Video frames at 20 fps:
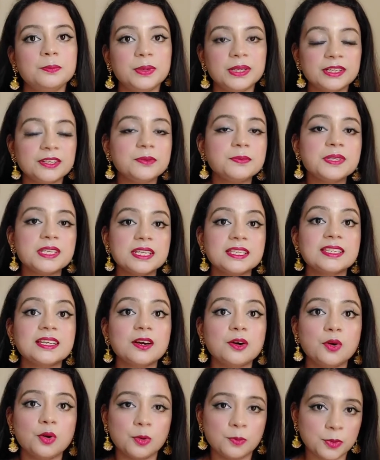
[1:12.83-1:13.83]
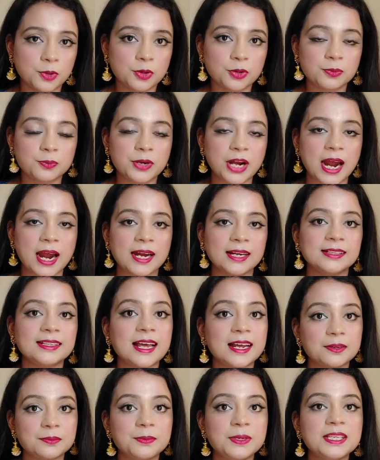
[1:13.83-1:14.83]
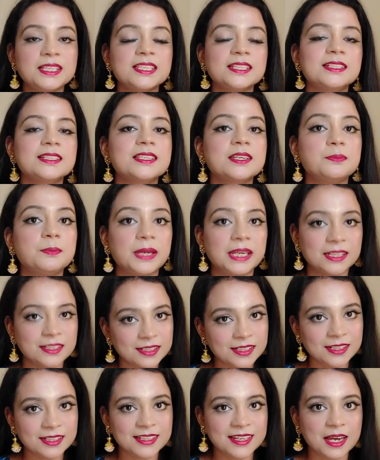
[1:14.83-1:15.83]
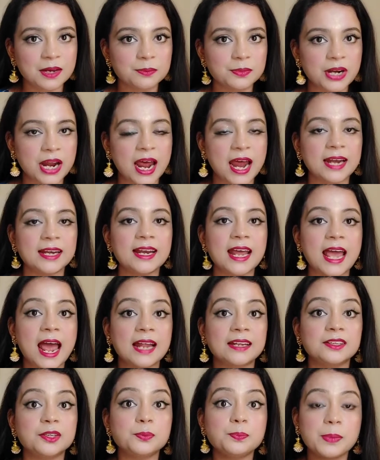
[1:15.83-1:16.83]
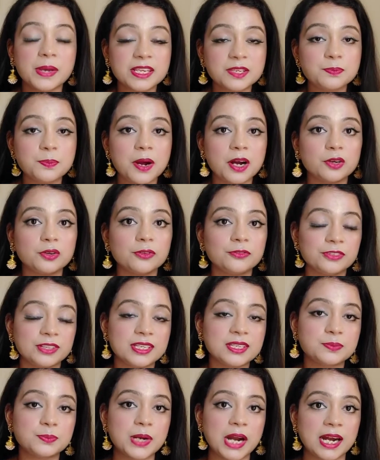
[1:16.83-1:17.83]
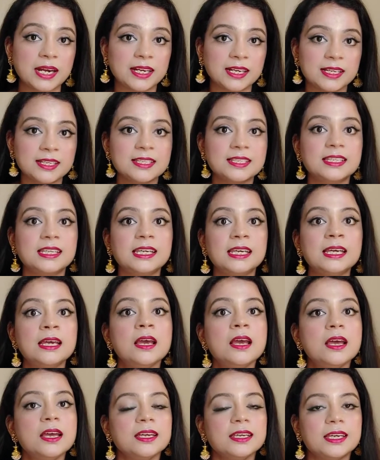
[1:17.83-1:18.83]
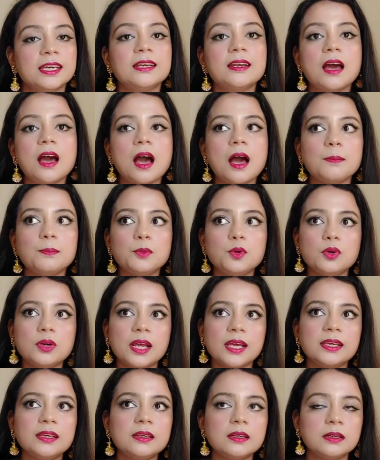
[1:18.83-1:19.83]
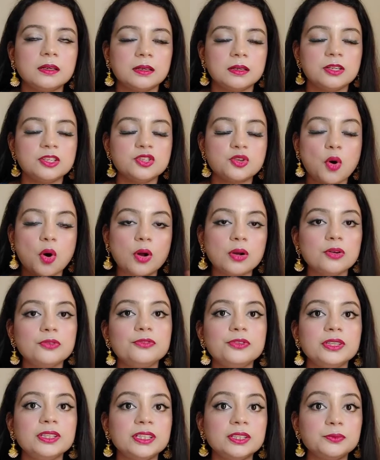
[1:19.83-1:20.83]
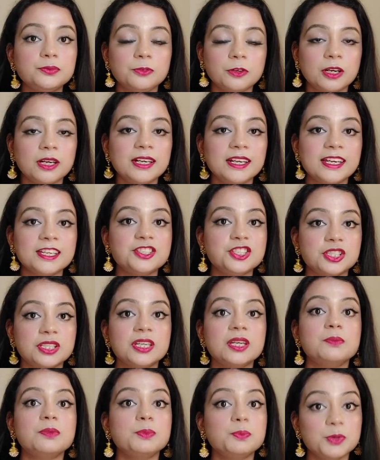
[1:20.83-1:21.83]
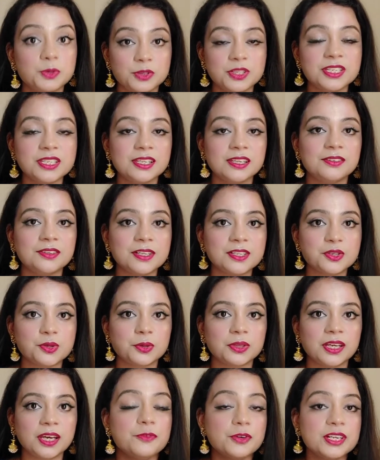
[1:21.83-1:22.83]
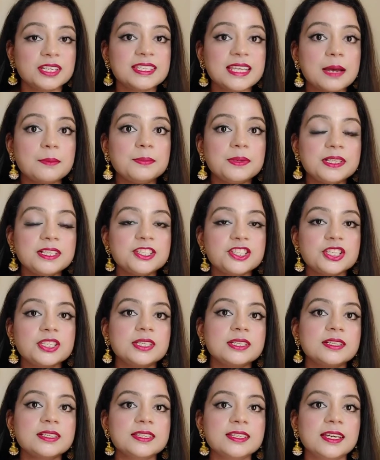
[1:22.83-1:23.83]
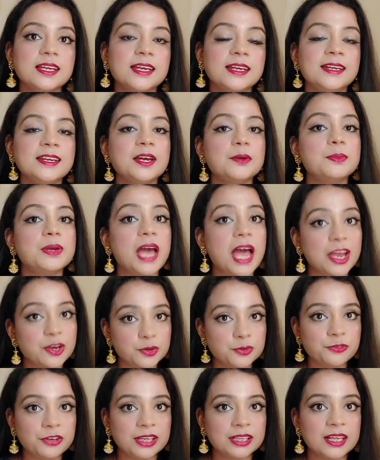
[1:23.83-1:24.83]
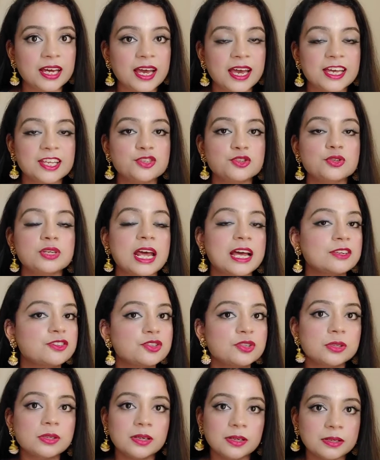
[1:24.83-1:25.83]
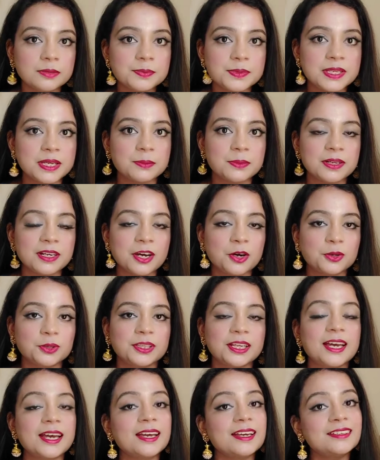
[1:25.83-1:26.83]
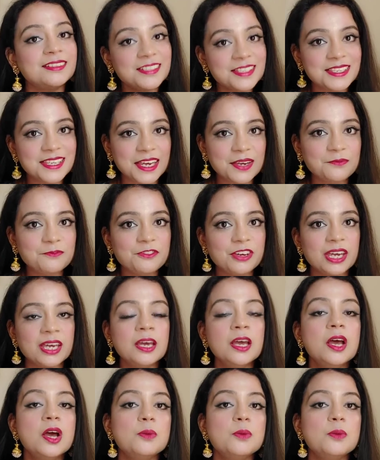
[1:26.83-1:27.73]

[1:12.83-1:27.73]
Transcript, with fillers: Pilgrims is a homegrown brand that means it is a made in India brand and the best part of this brand is कि ये ना आपको like ऑल ओवर द वर्ल्ड के जितने भी ब्यूटी सीक्रेट्स होते हैं फॉर एग्जाम्पल जिस तरह से इंडिया में आयुर्वेदा है जो नेचुरल हर्ब से बना होता है इन द सेम वे